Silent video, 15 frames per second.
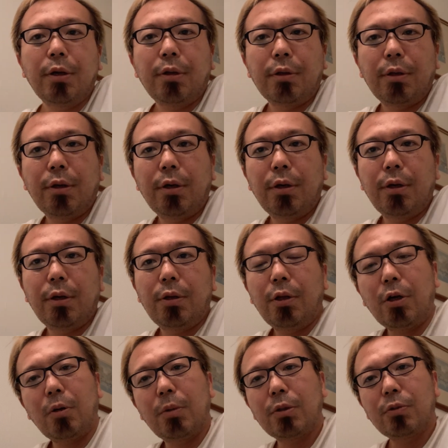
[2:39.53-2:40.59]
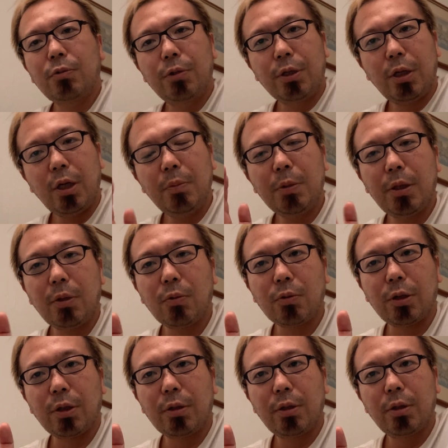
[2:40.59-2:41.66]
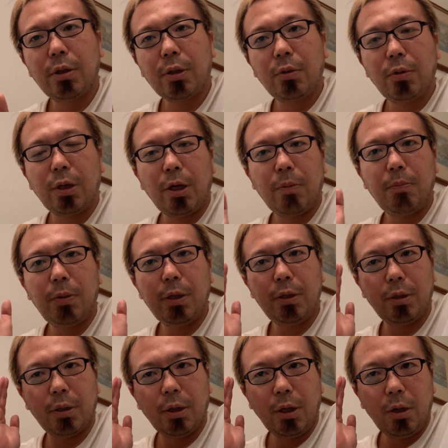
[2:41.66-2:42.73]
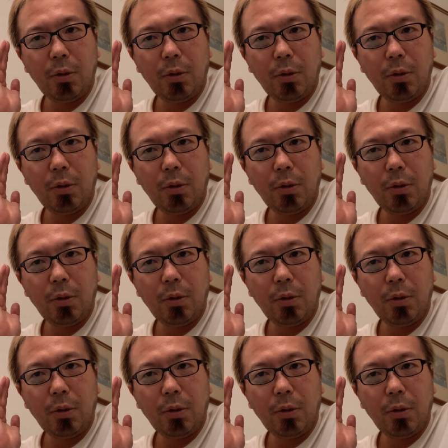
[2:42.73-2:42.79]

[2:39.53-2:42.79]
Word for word: でなんか別に振り返りみたいなことやってんだけどやっぱり